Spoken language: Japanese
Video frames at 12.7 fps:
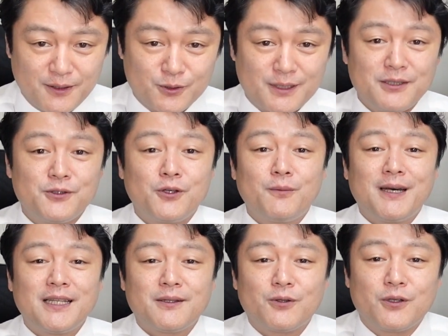こちら有料
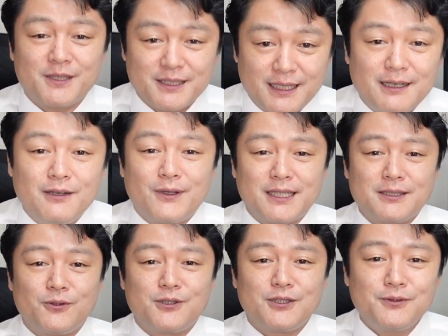版になっておりますが、
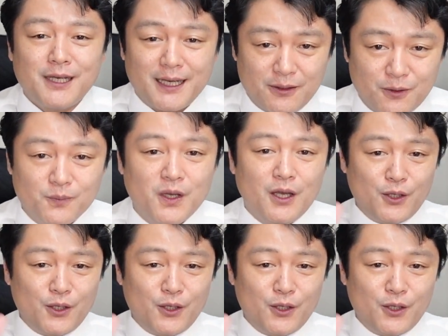私の自由な言論、